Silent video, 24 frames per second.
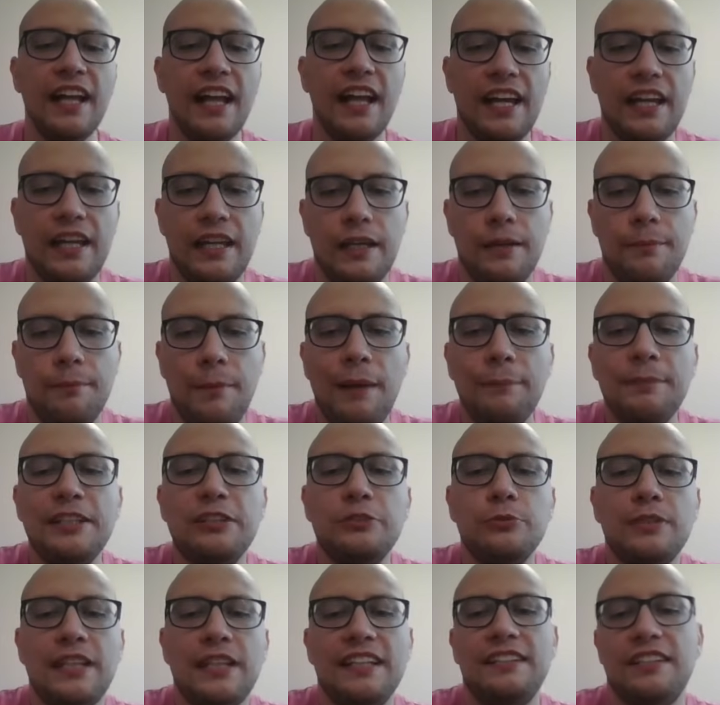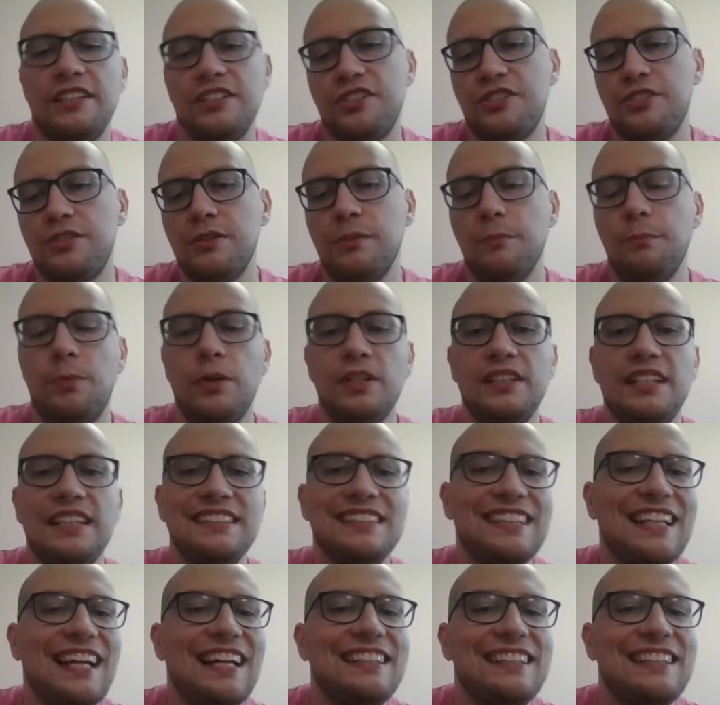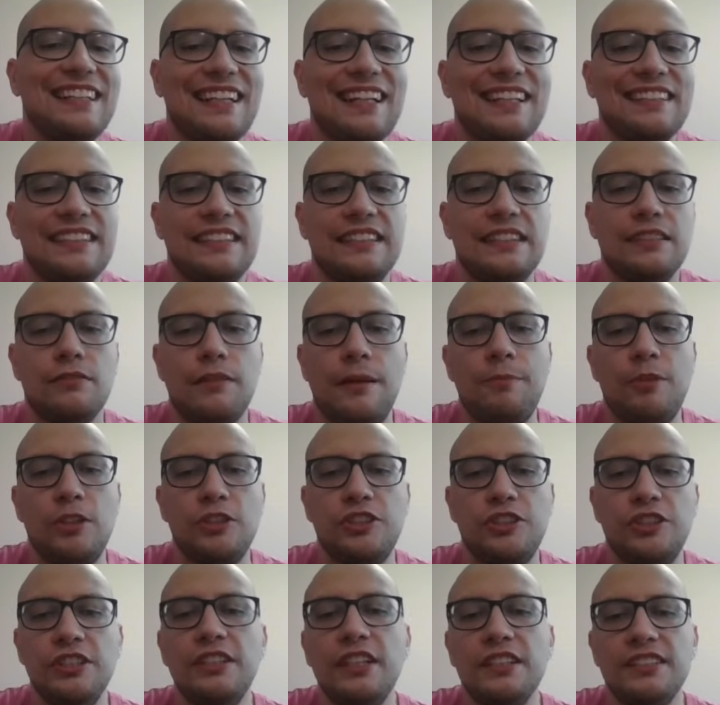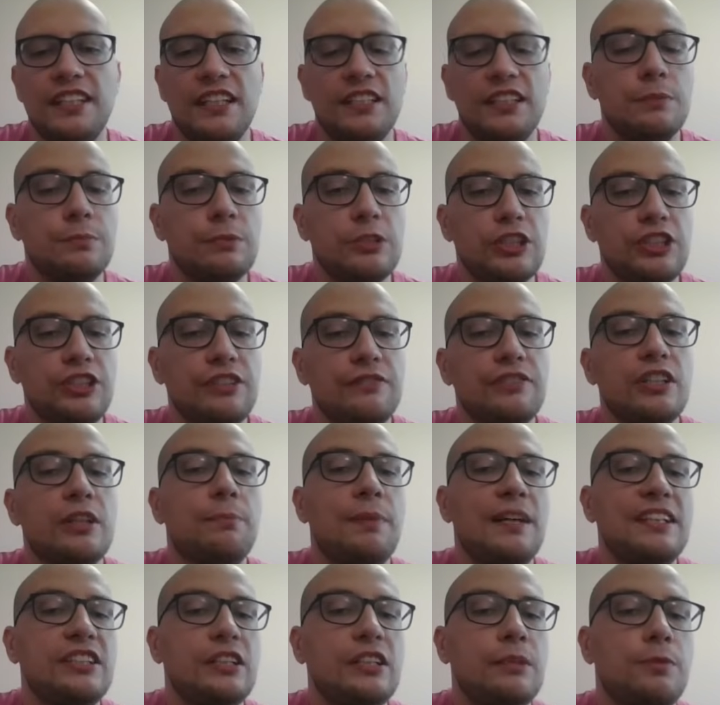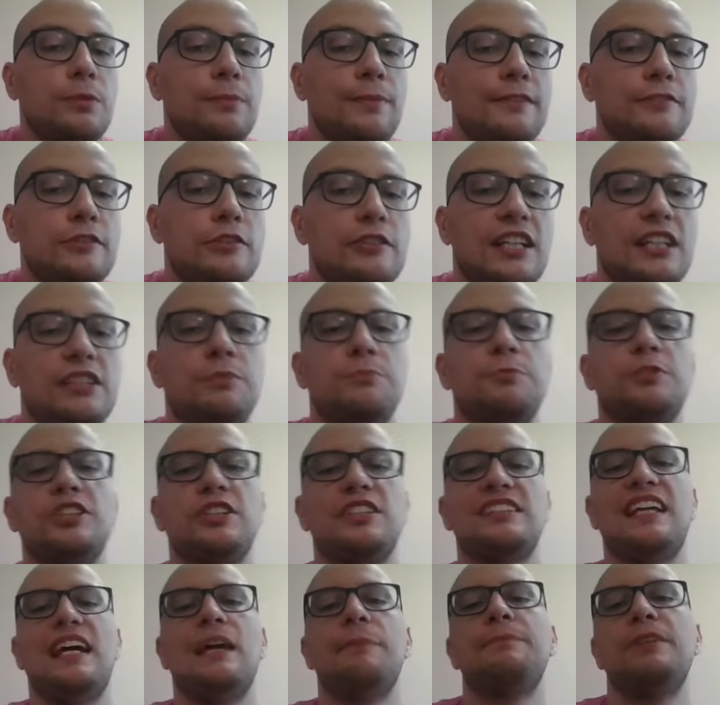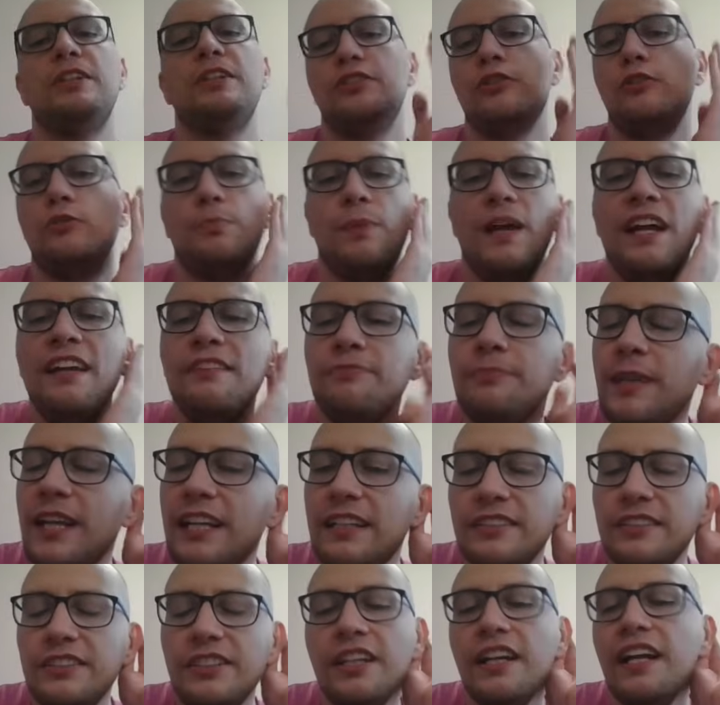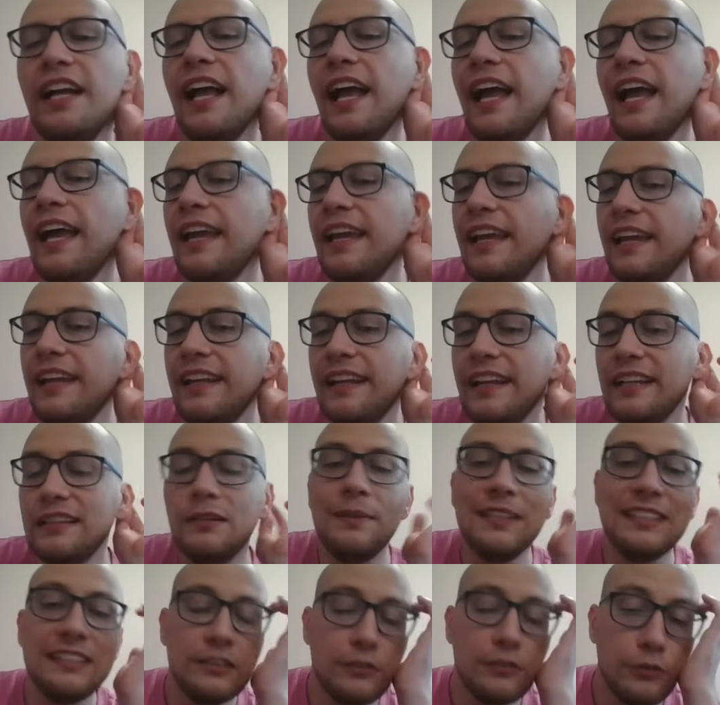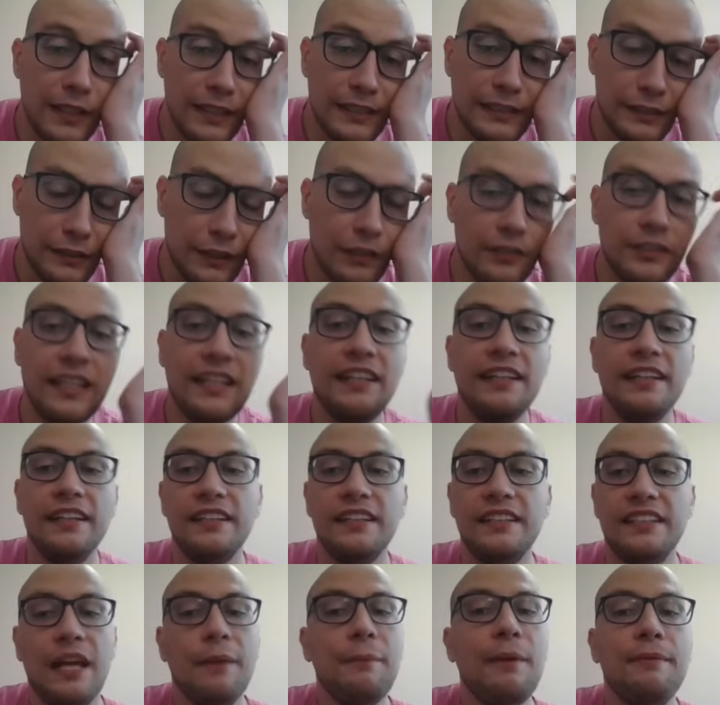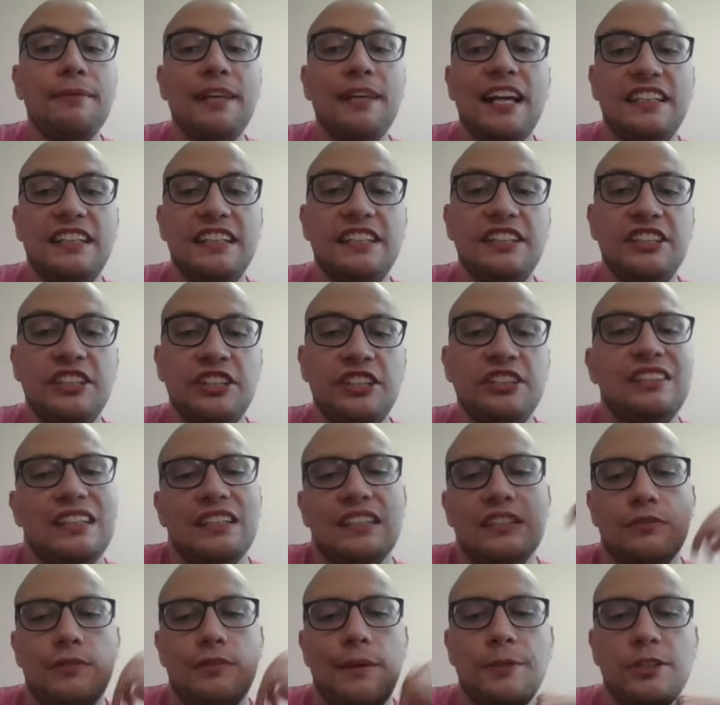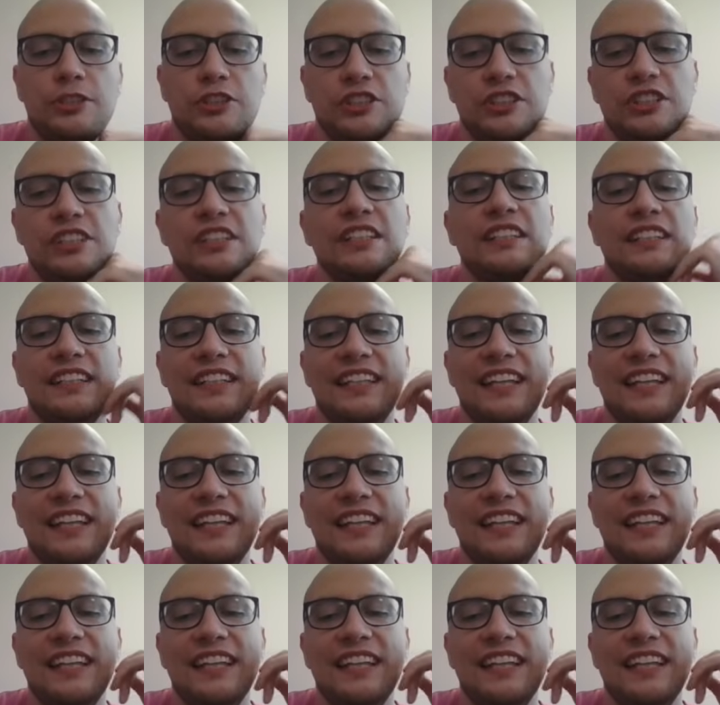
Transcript: Yy, mamy tutaj też potencjalnie jakieś słabości, to znaczy przeciwnik będzie próbował grać przez E5 lub F5. Yy, e, natomiast z drugiej strony nie mam jakichś innych słabości.